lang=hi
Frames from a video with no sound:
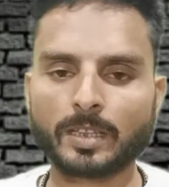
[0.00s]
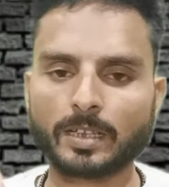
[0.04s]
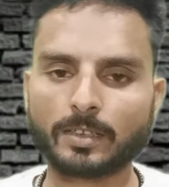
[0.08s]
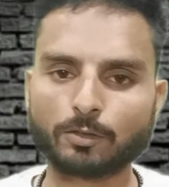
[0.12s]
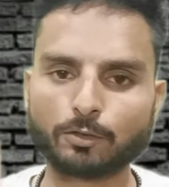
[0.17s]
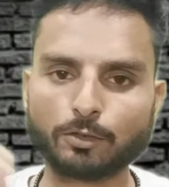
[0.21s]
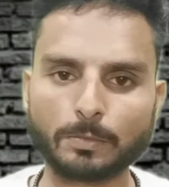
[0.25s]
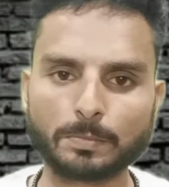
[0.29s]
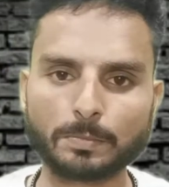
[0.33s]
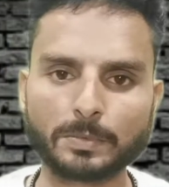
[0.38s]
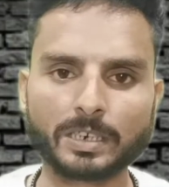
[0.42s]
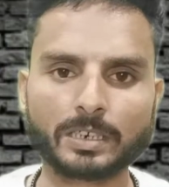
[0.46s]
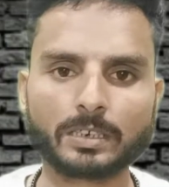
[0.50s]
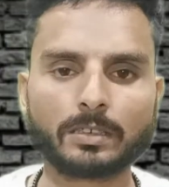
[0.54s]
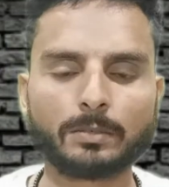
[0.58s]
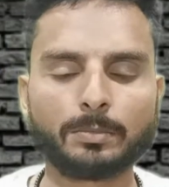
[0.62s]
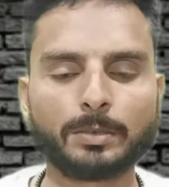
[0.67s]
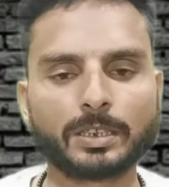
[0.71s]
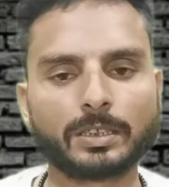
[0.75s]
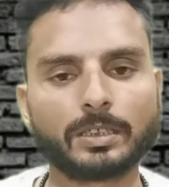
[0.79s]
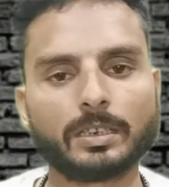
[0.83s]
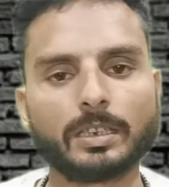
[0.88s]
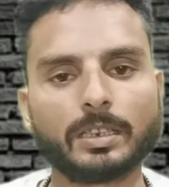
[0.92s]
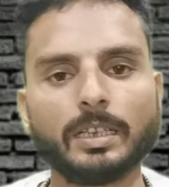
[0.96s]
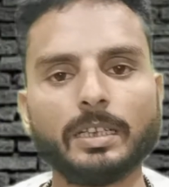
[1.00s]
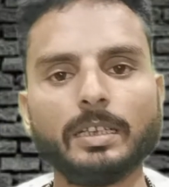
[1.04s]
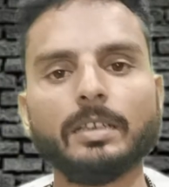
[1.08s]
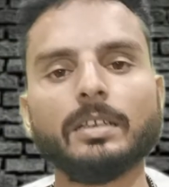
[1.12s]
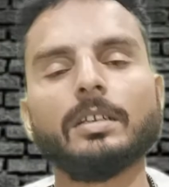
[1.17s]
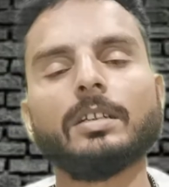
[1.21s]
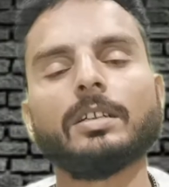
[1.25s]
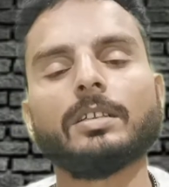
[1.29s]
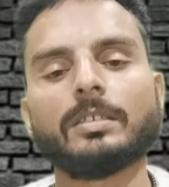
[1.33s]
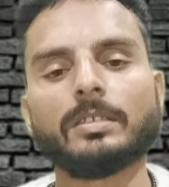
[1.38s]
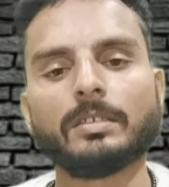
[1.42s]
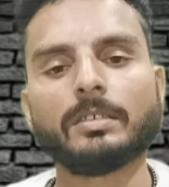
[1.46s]
जो अपडेटेड वर्जन है
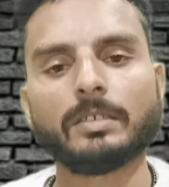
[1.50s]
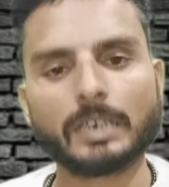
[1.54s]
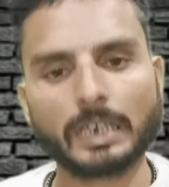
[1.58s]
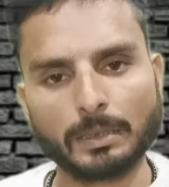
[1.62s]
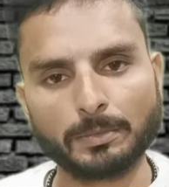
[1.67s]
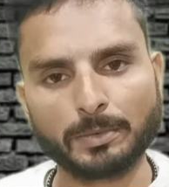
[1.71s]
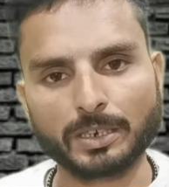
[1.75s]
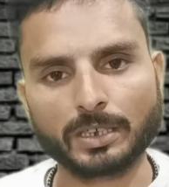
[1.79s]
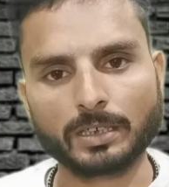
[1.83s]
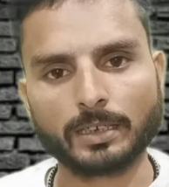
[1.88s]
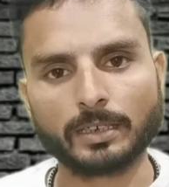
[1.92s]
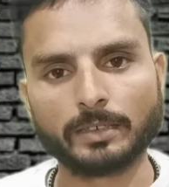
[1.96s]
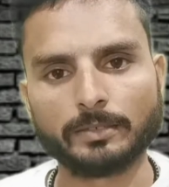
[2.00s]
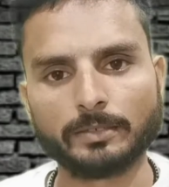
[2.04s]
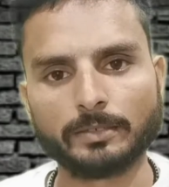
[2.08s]
ड्राइवर का